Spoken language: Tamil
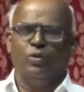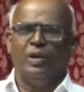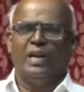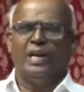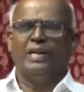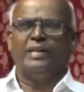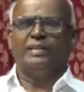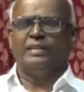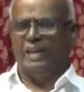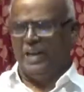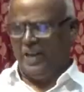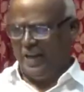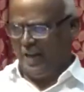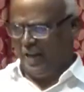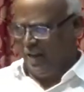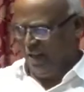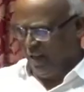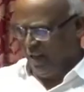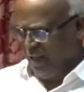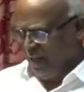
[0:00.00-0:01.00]
உலகத்தில்
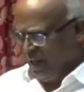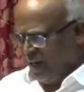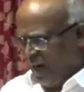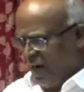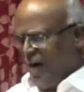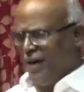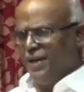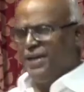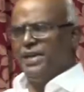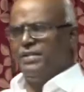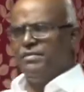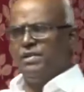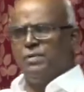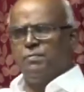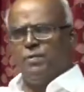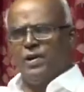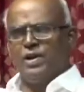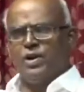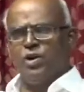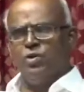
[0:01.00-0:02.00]
ஆண்டவர்
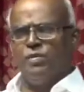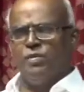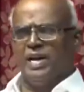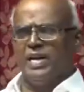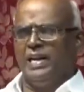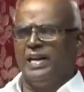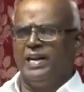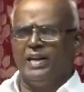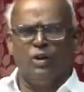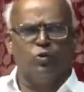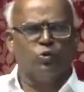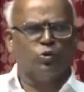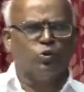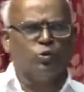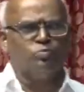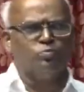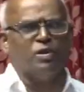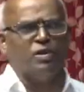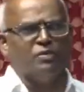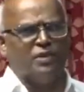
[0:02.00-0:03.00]
பக்கம் மக்கள் ஏன்னா ஒரு
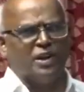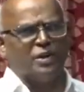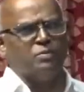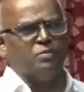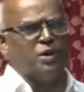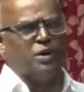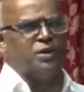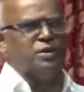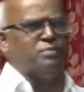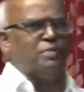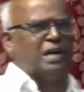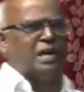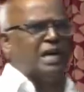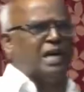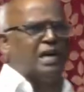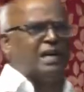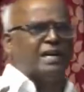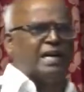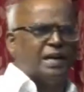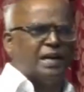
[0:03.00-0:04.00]
துன்பம் வரும்போது
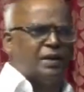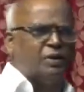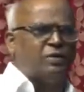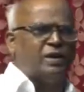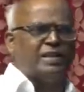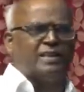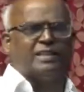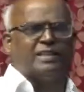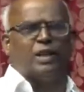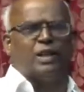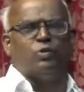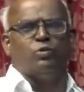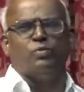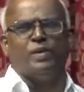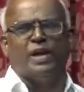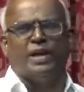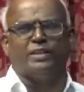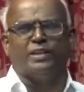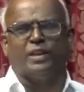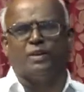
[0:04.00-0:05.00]
மக்கள் கடவுளிடத்தில்
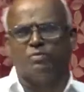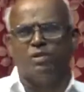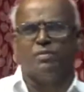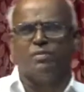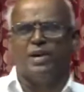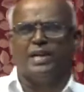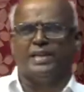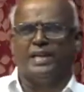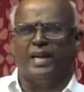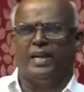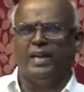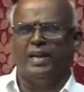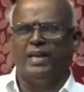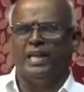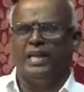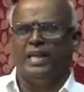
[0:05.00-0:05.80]
உண்மையாக திரும்ப மாட்டாங்க